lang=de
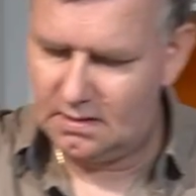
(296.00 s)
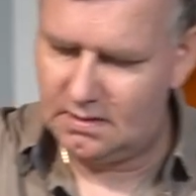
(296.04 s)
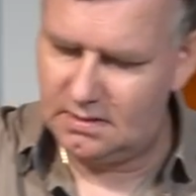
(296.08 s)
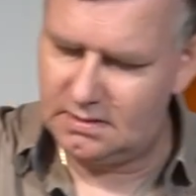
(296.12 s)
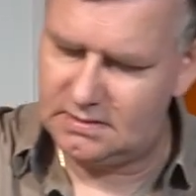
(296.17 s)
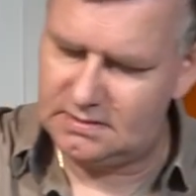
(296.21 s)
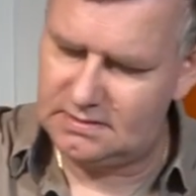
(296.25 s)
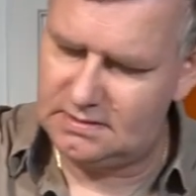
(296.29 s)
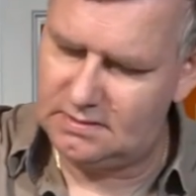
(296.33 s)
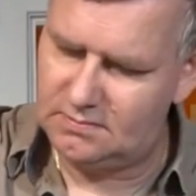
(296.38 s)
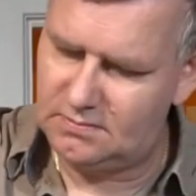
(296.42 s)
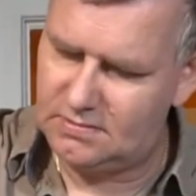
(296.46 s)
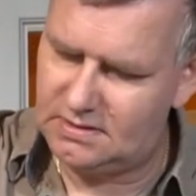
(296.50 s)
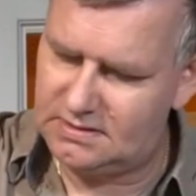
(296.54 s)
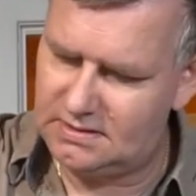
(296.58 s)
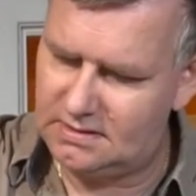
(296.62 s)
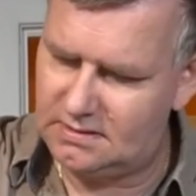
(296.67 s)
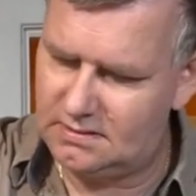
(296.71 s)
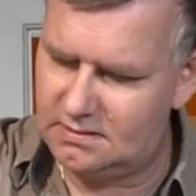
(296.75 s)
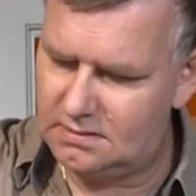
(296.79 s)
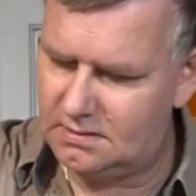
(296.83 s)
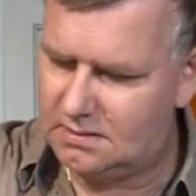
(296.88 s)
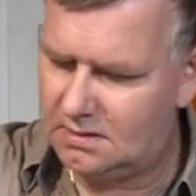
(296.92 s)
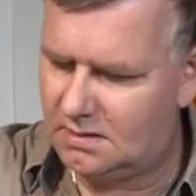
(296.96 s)
Ich nehme mir
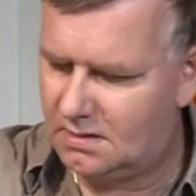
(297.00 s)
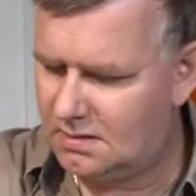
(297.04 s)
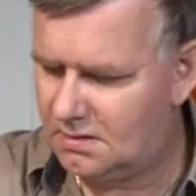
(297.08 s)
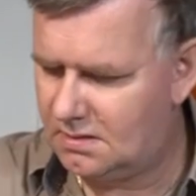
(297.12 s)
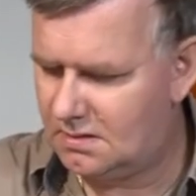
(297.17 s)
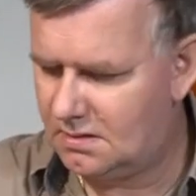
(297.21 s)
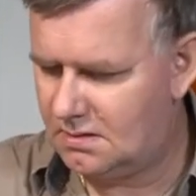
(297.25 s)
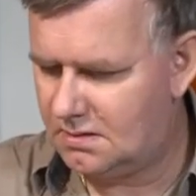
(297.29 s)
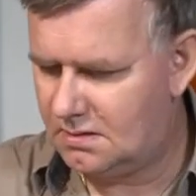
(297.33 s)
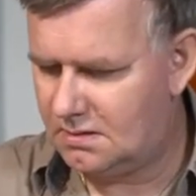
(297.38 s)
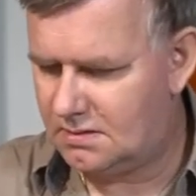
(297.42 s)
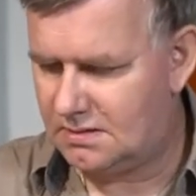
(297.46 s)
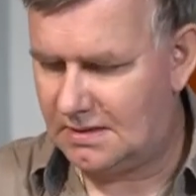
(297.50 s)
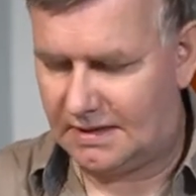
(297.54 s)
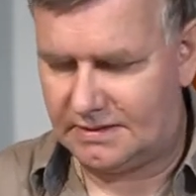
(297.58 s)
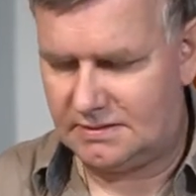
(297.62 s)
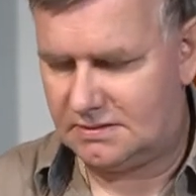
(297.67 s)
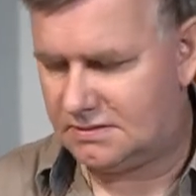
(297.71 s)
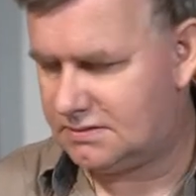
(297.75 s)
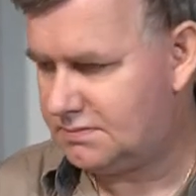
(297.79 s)
den Nein,